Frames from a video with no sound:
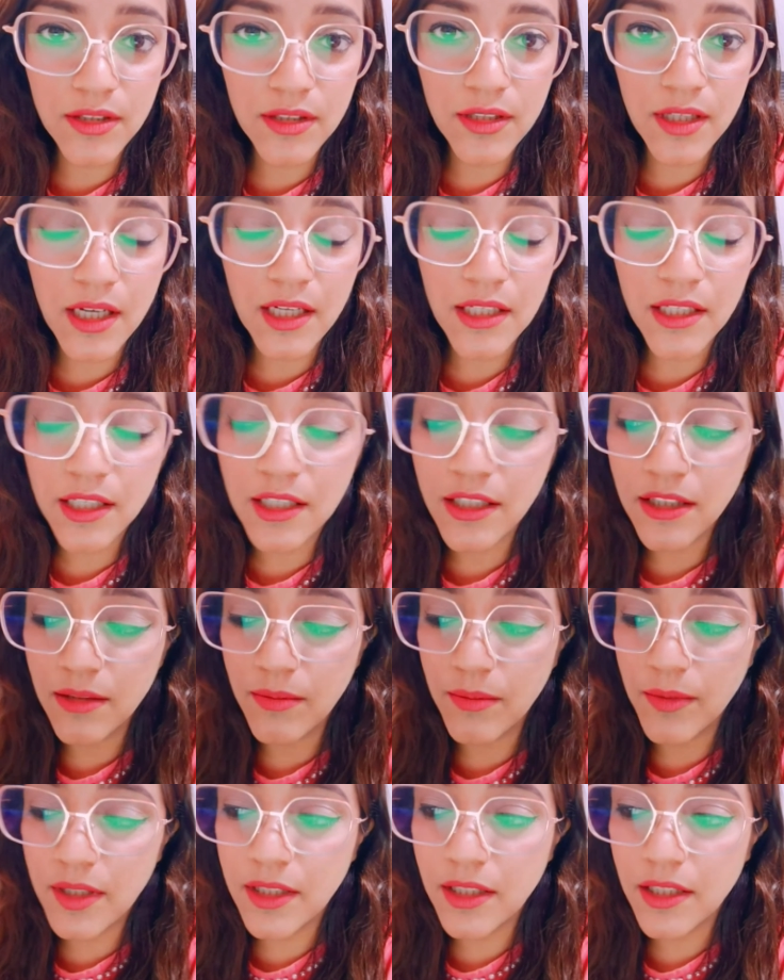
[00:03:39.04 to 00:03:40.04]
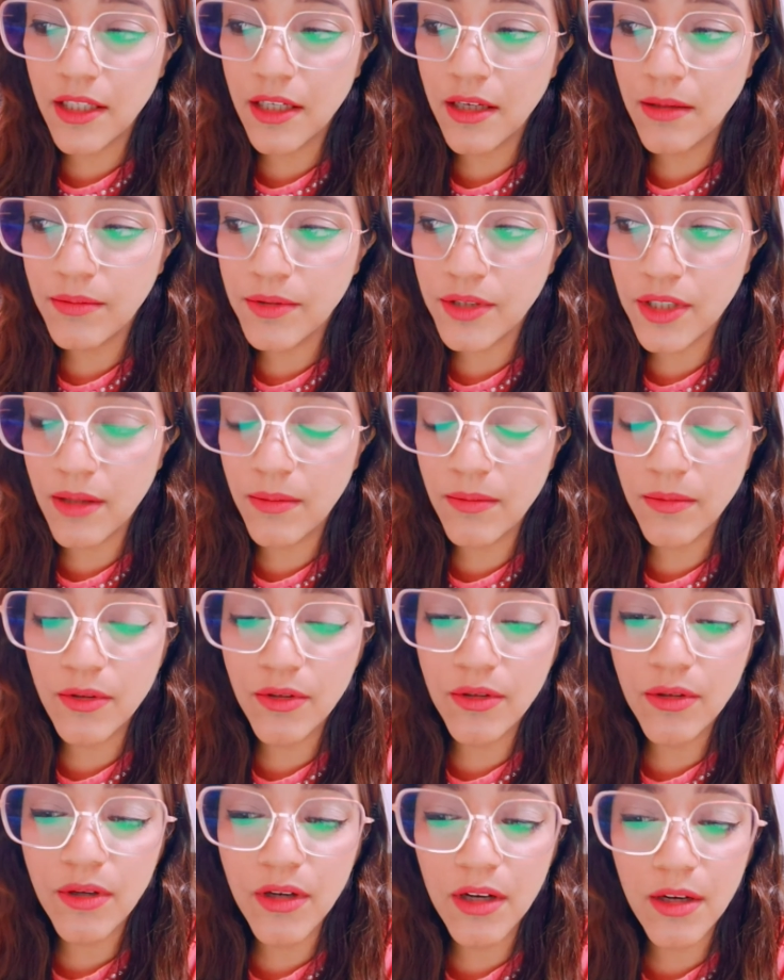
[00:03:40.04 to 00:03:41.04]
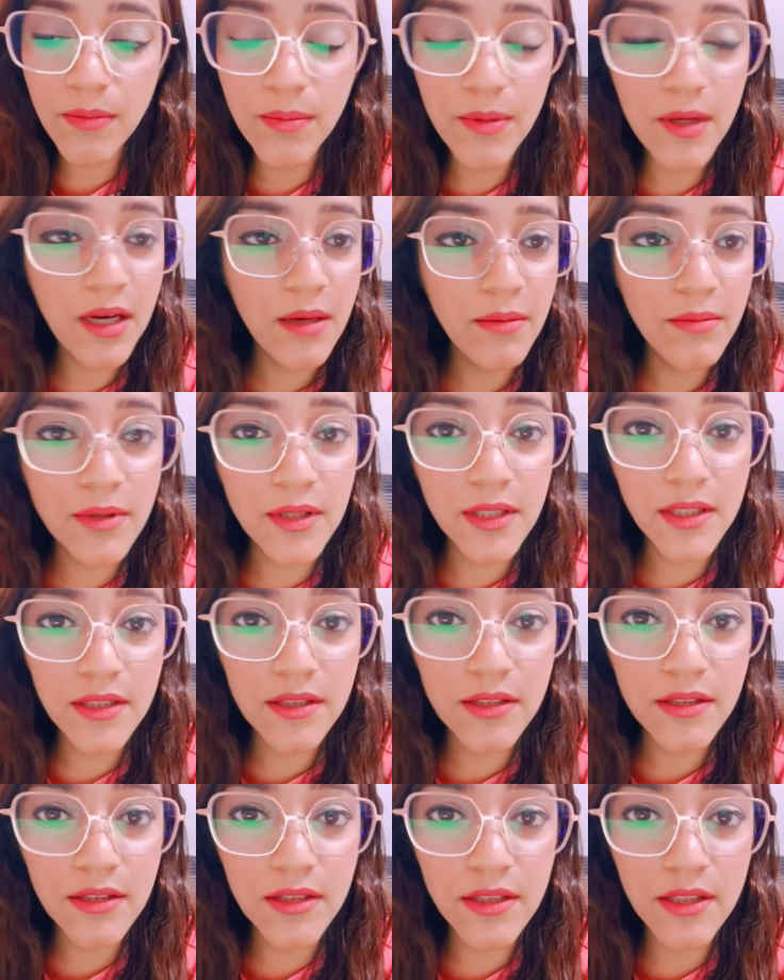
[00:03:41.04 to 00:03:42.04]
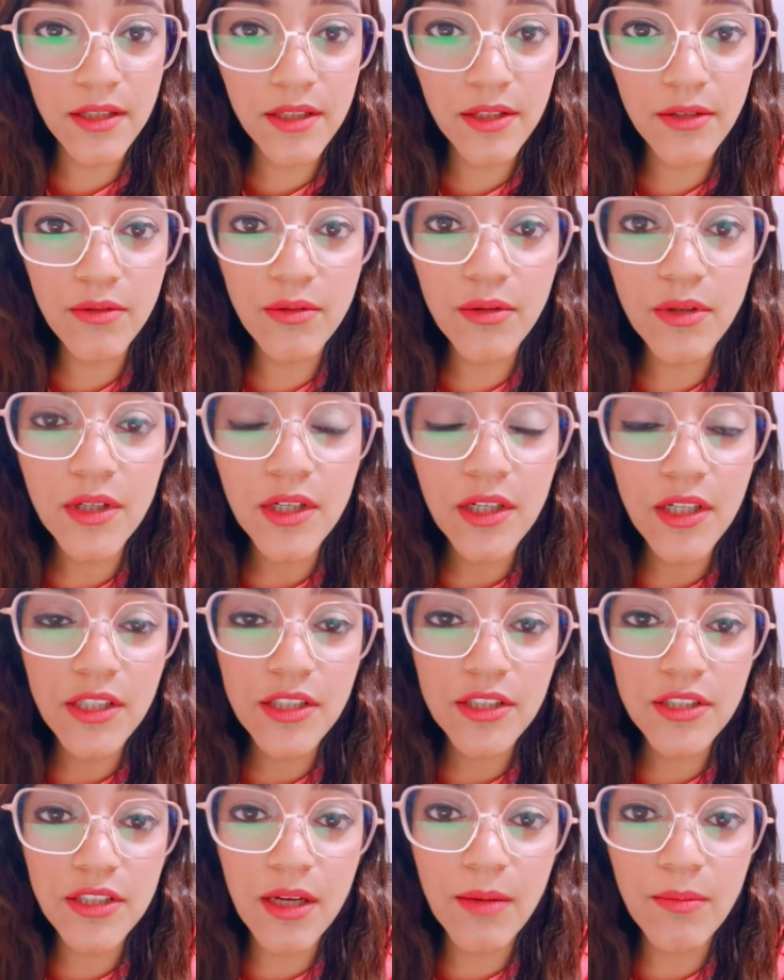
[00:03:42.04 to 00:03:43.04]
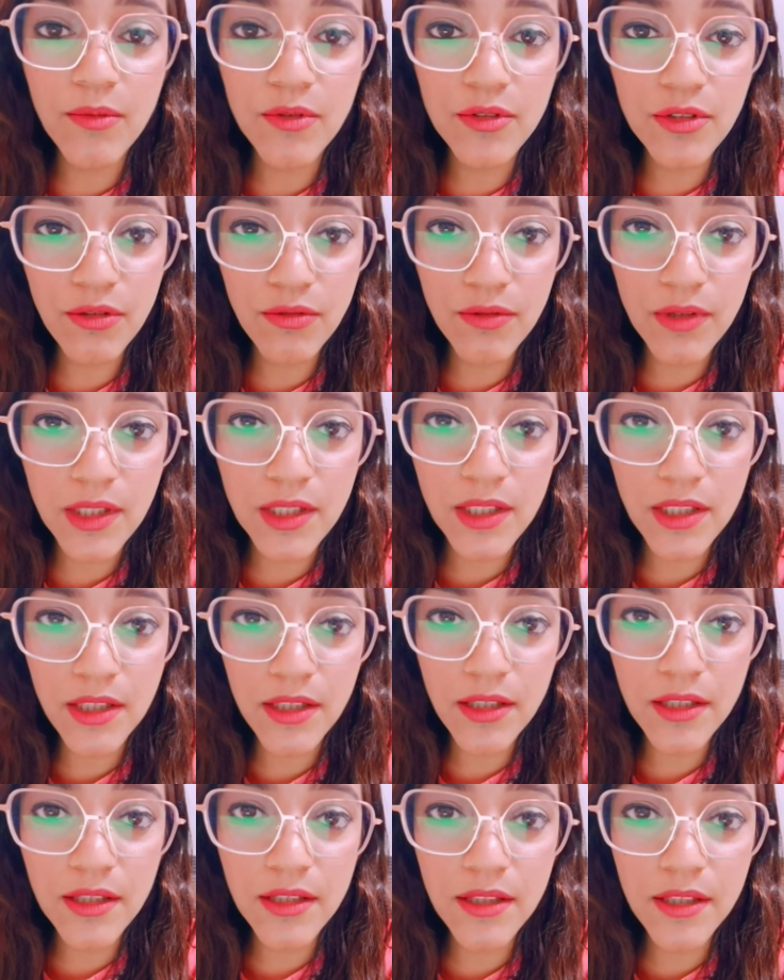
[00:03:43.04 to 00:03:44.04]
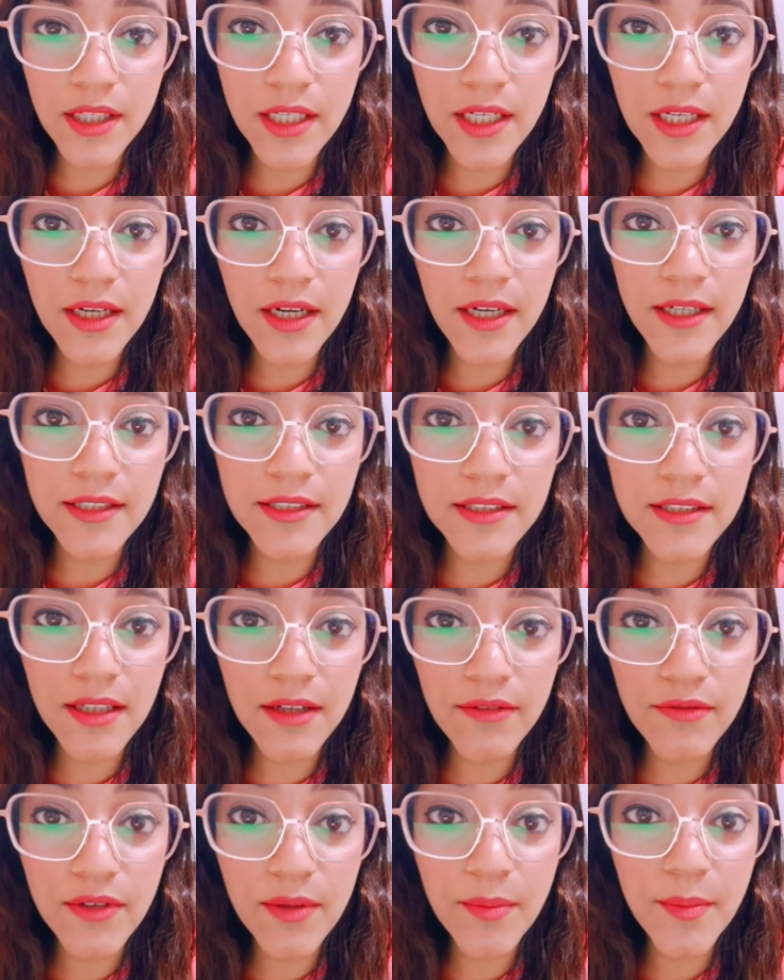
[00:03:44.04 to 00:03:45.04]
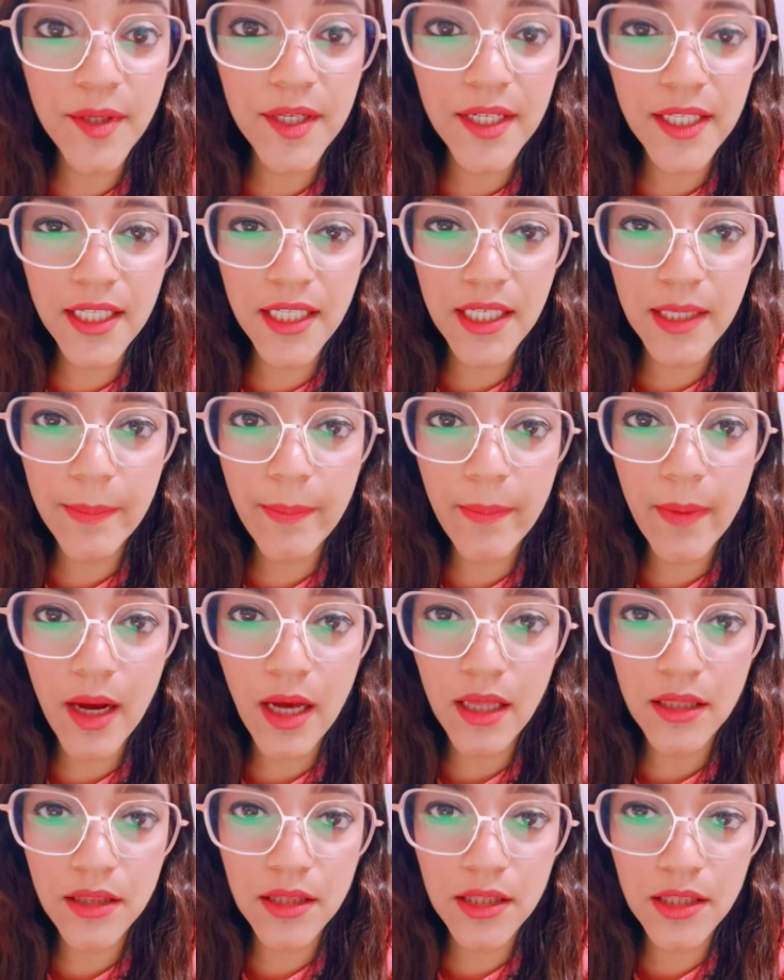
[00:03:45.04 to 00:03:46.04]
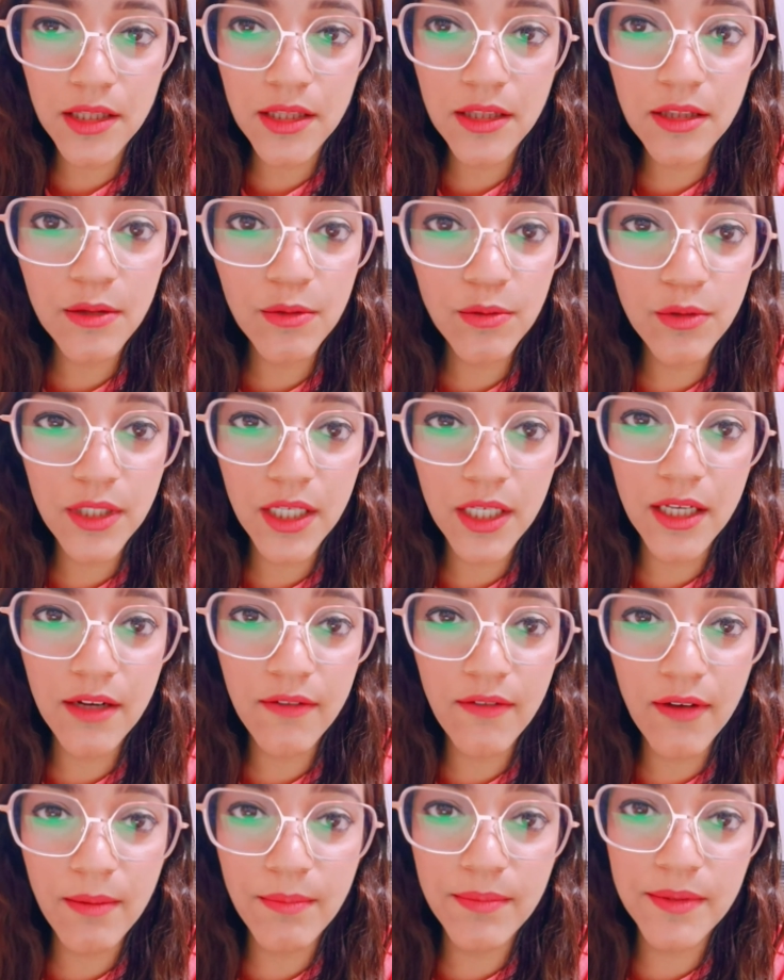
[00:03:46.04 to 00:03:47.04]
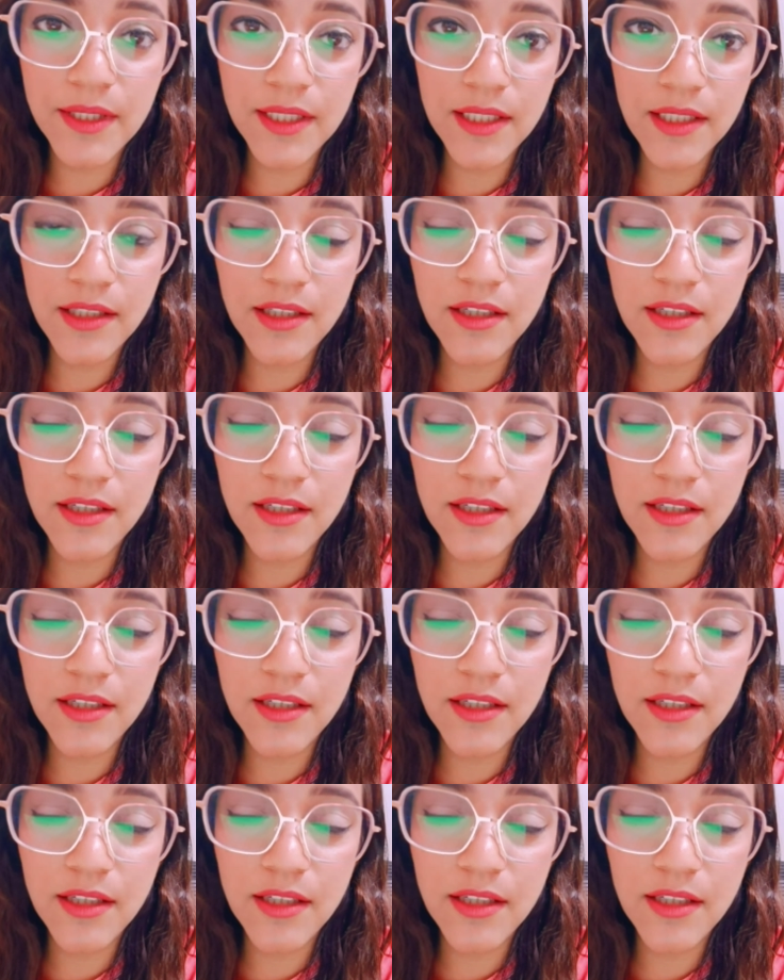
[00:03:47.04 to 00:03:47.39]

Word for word: आगे ख़त्म कर दिया अब शाम को अब काम कर कर रही हूँ शाम को जाऊँगी घर एक क्लाइंट से आफ्टर मीटिंग के बाद लुधियाना वापसी